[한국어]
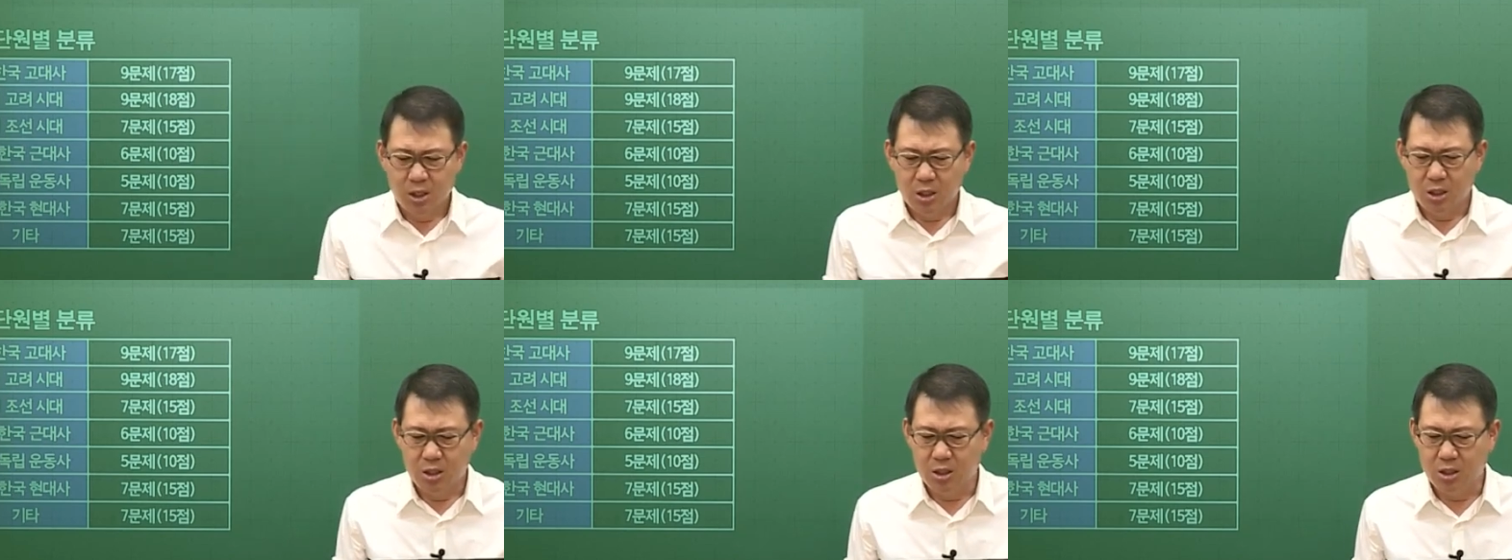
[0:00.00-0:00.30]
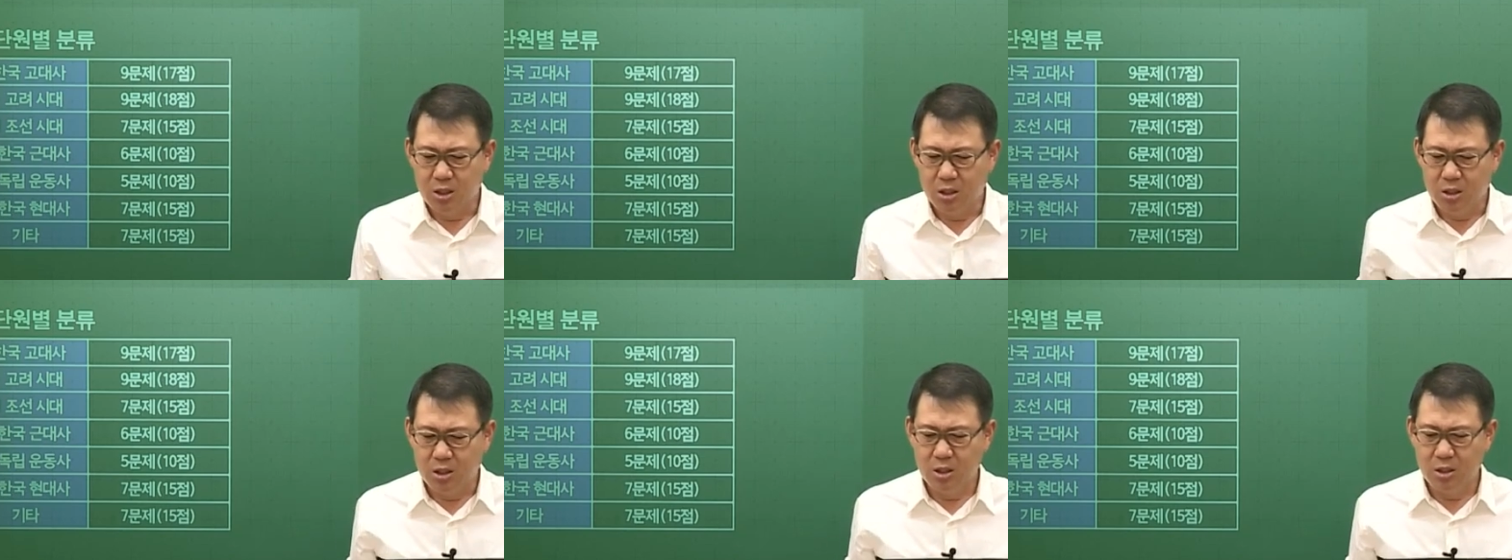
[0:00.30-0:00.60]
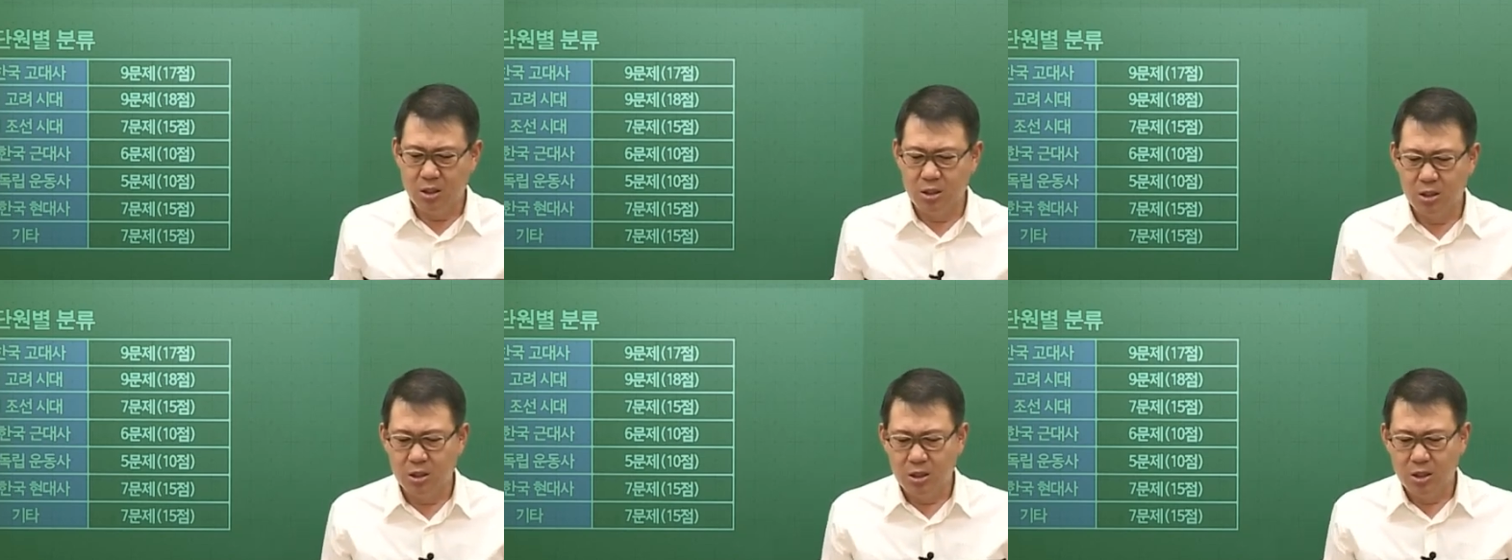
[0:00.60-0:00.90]

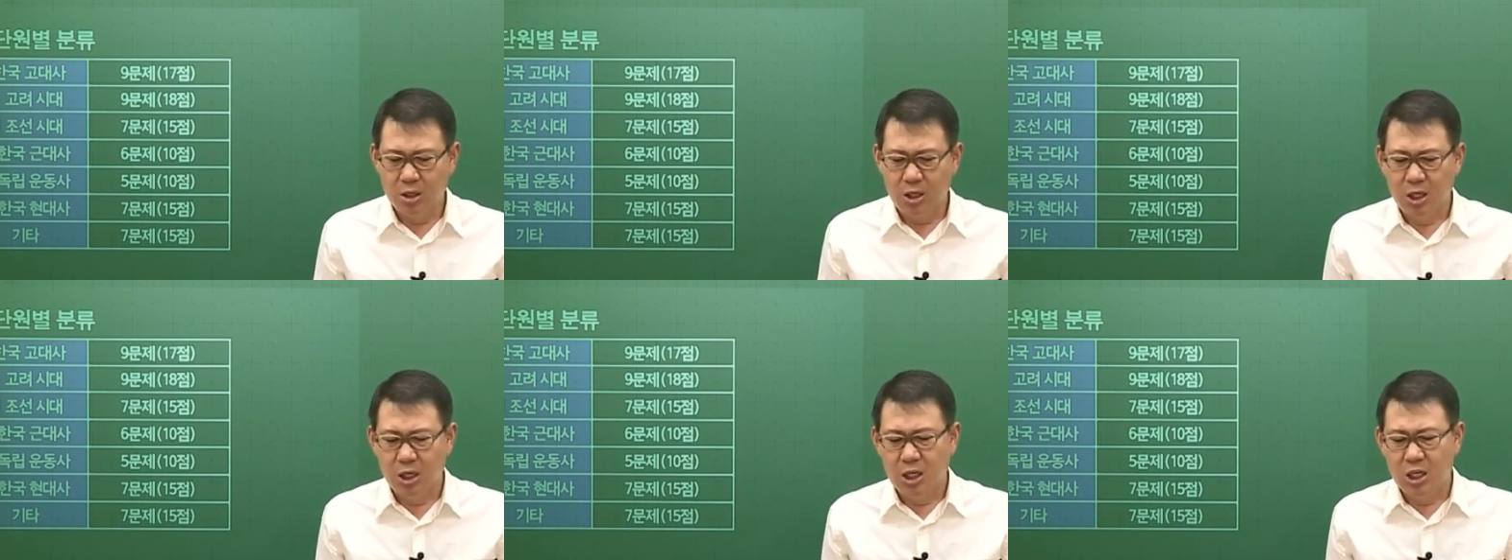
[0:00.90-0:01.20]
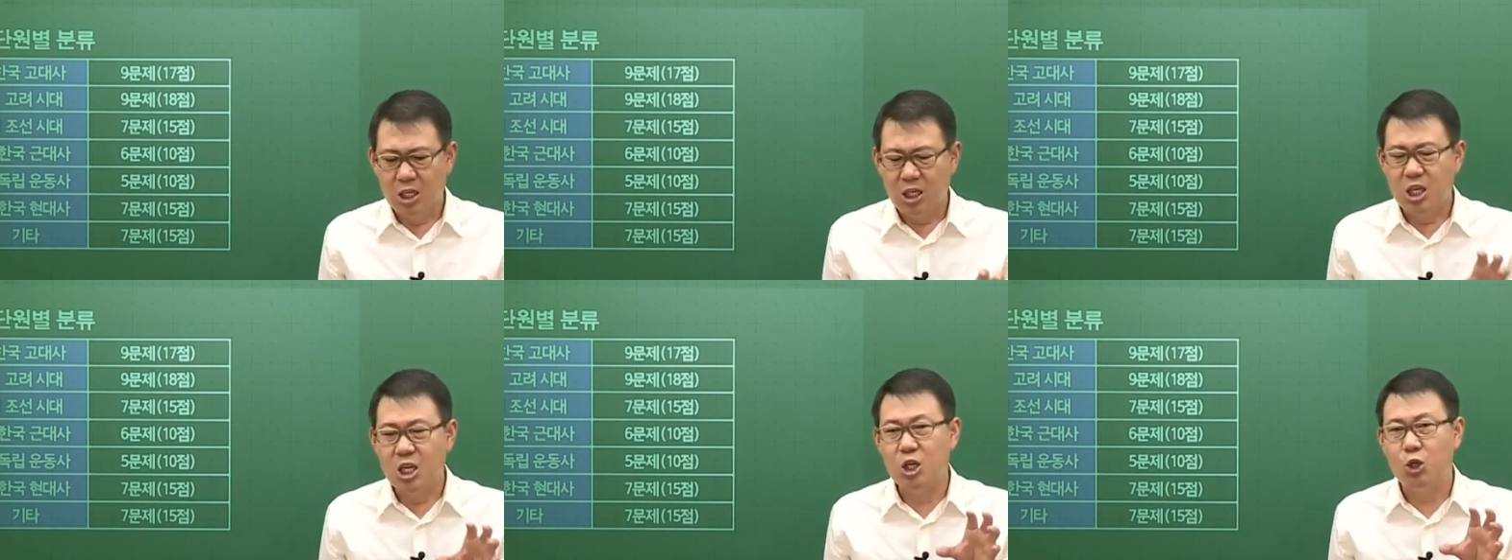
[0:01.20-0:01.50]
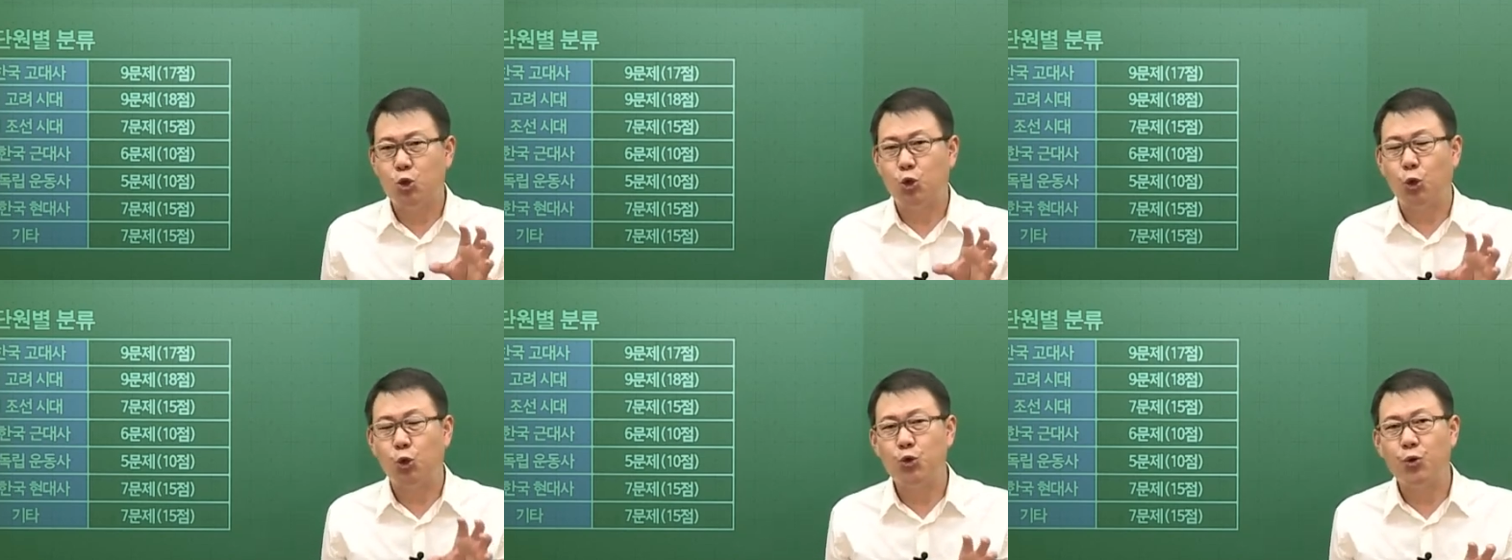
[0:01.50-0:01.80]
그, 이
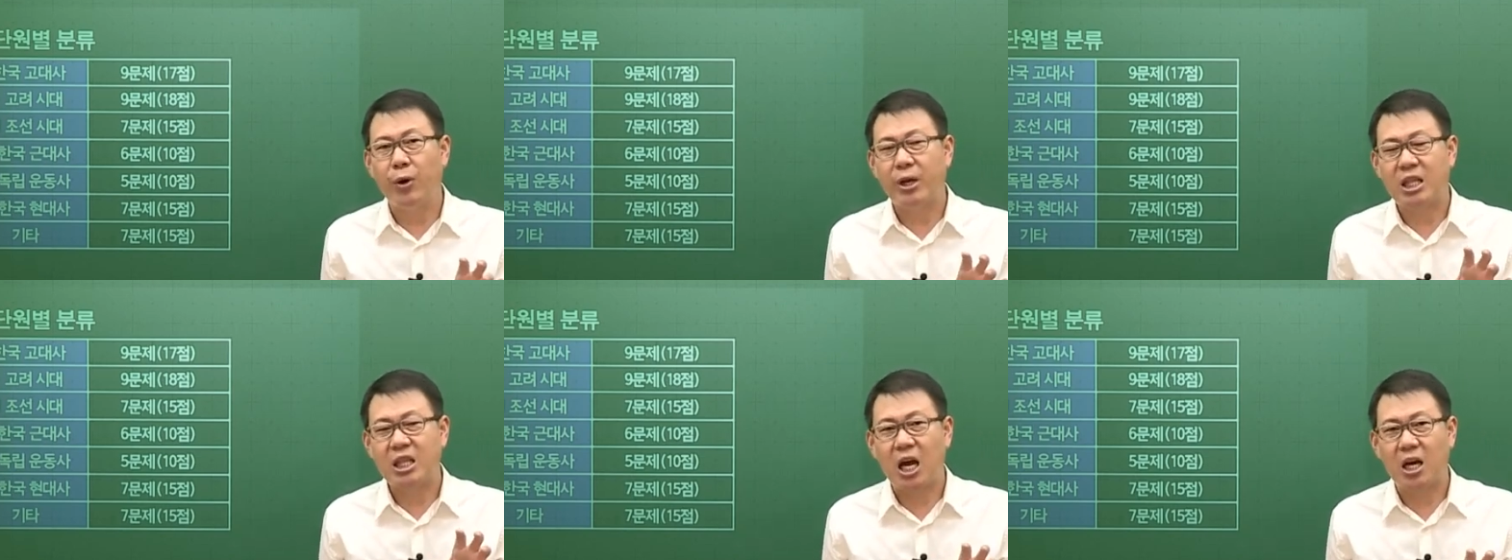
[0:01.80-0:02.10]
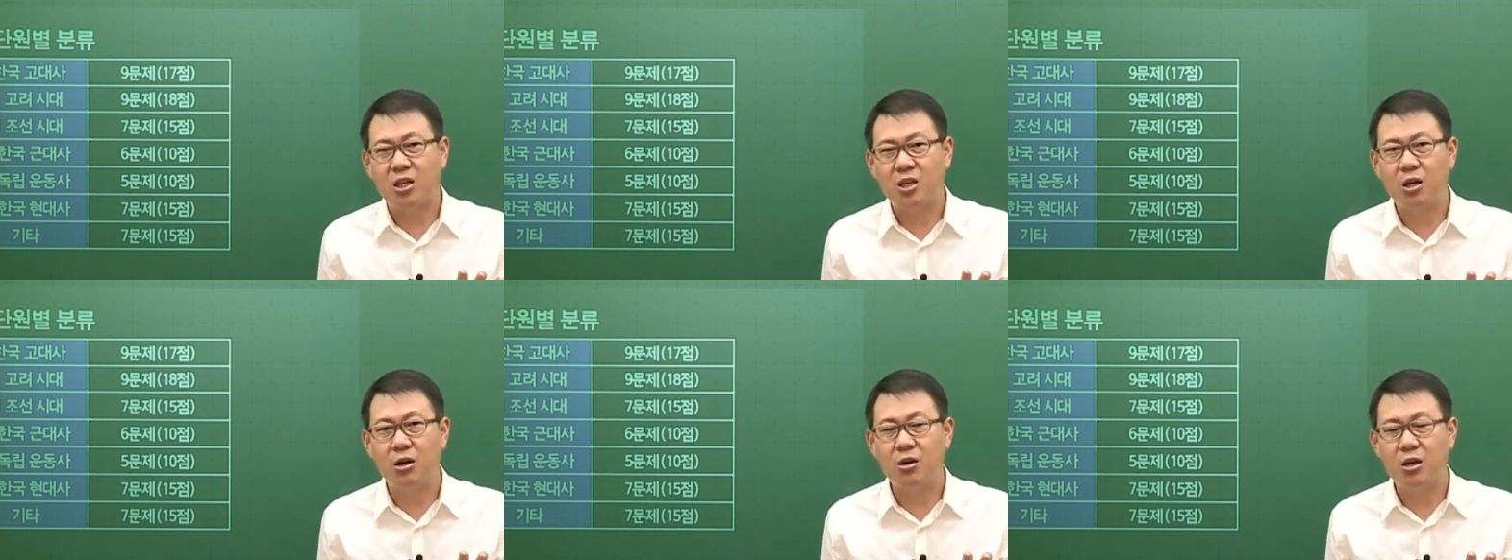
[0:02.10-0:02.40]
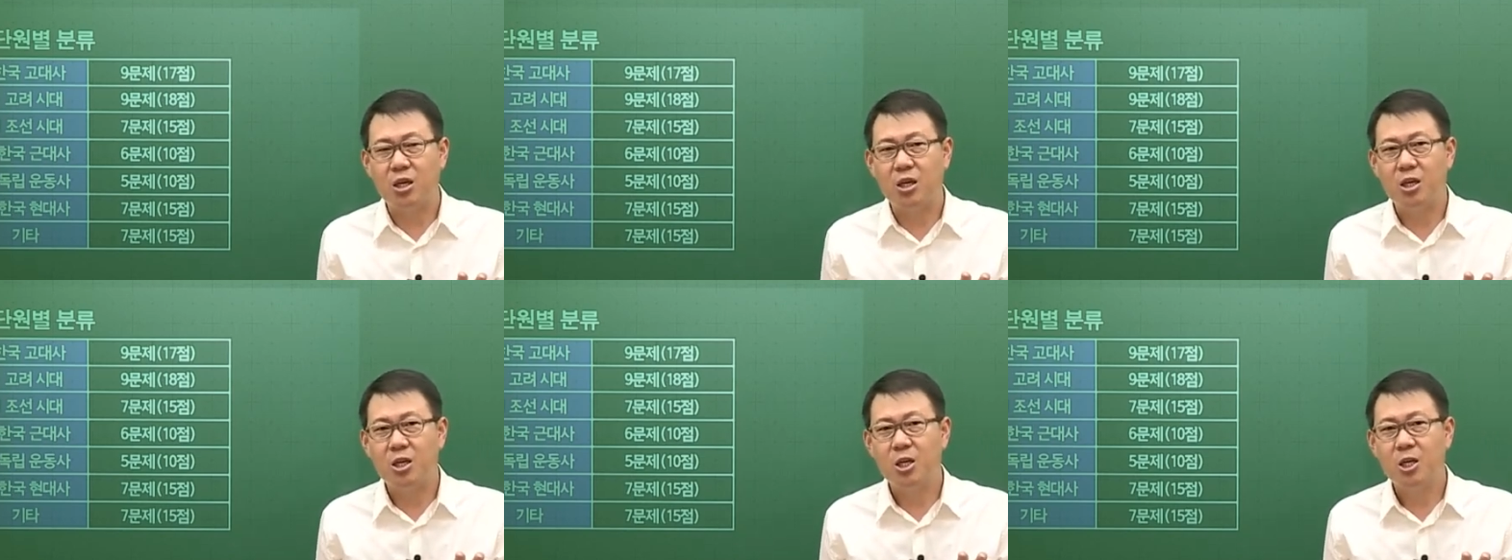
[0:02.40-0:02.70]
조유와
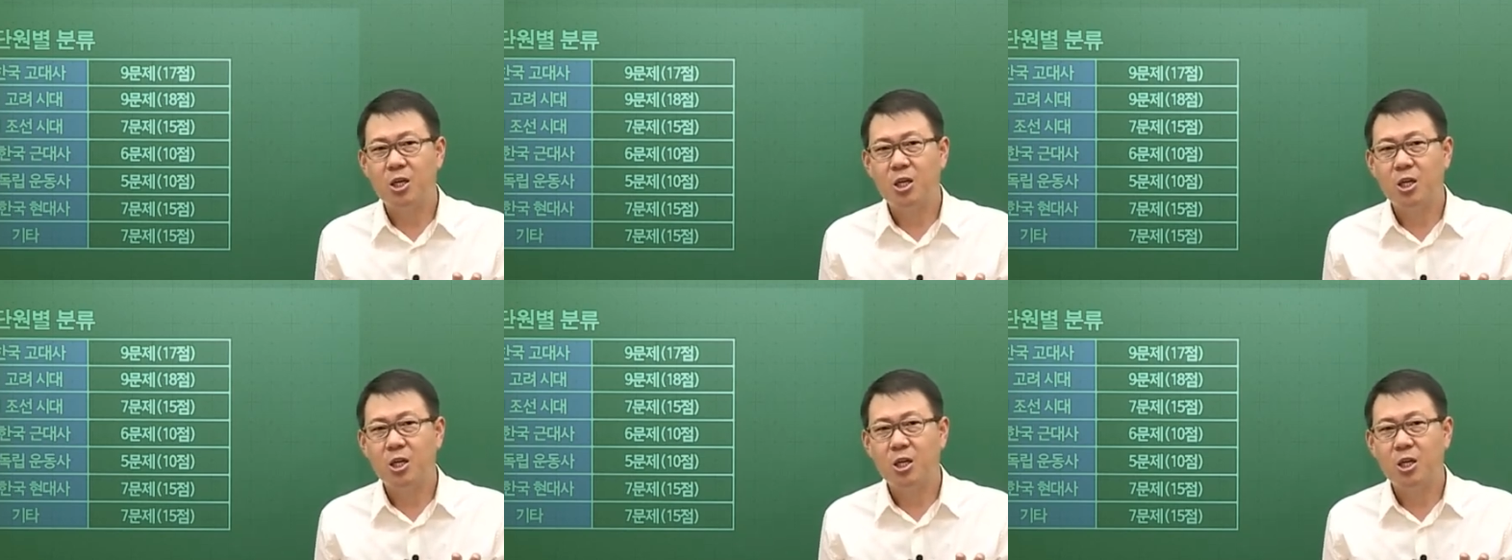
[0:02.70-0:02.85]
탁청이,